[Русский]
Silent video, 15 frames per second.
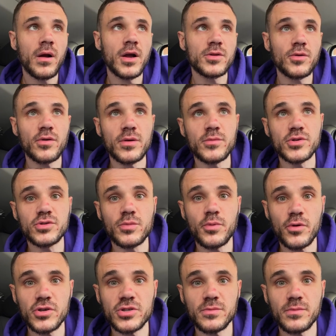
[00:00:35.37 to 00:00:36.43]
которые, между
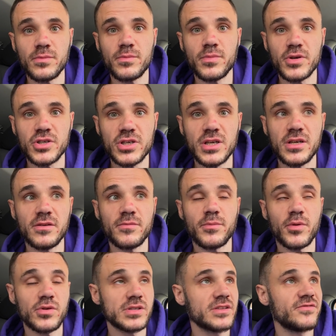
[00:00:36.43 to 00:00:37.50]
прочим, пришли
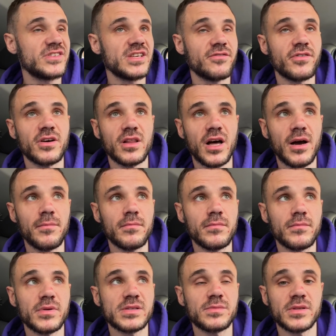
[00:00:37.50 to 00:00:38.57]
просто все в хлам.
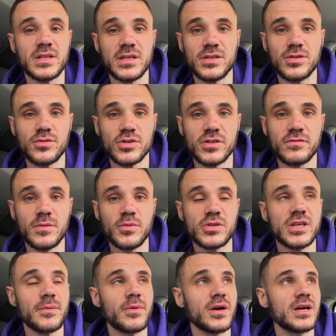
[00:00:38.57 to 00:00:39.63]
Посмотрите, тоже
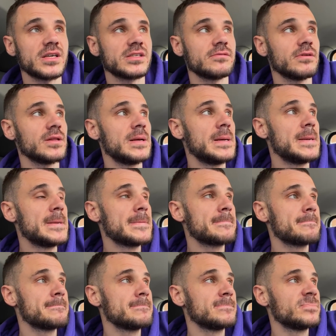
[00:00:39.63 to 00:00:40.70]
выпуск я показывал.
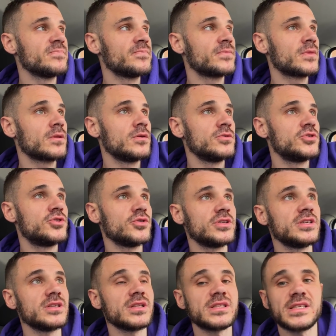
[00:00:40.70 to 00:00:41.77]
Что
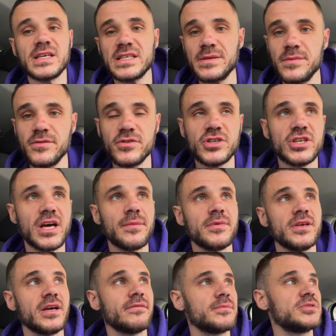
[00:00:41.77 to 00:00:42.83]
делать с этими
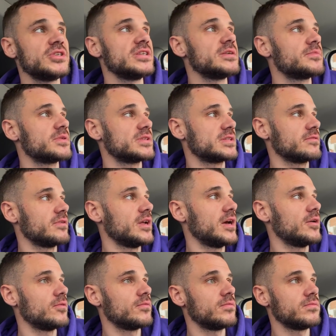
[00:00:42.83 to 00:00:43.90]
вещами, я вообще не
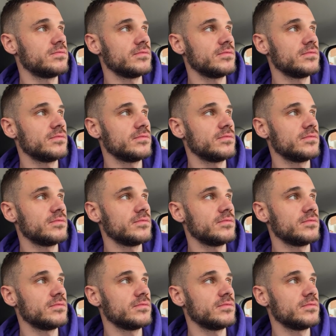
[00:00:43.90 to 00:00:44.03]
представляю.